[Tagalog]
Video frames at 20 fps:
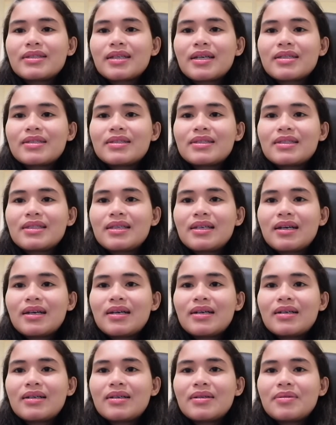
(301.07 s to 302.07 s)
kasi
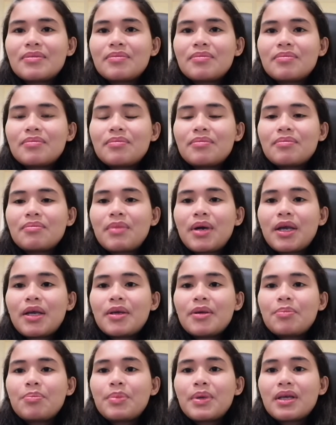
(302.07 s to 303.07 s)
nga
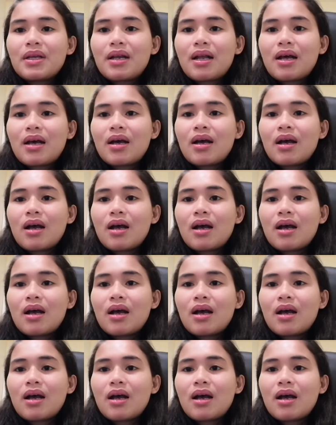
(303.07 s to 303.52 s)
may pira